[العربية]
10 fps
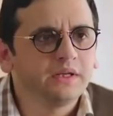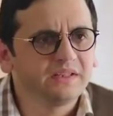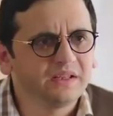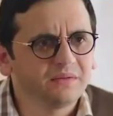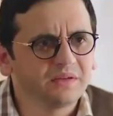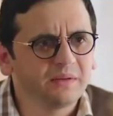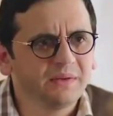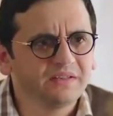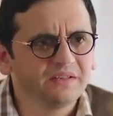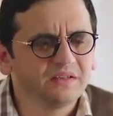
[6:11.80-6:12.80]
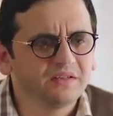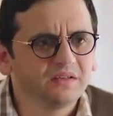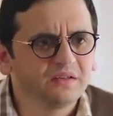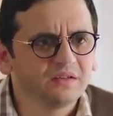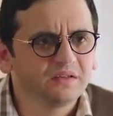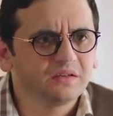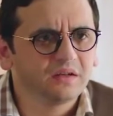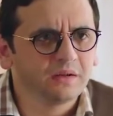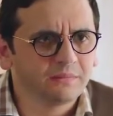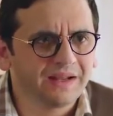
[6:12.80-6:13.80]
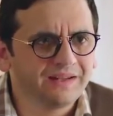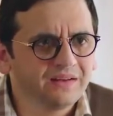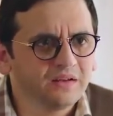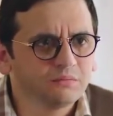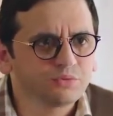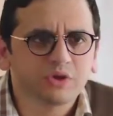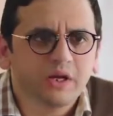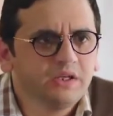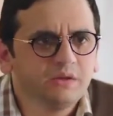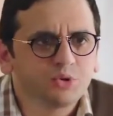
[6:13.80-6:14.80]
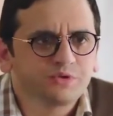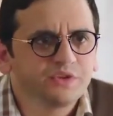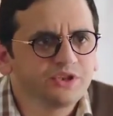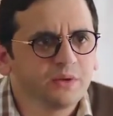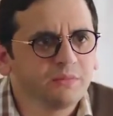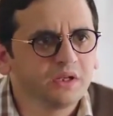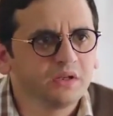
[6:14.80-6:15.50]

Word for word: ايه ده جامعه ايه معايا انا مستحيل ما شفتيش قبل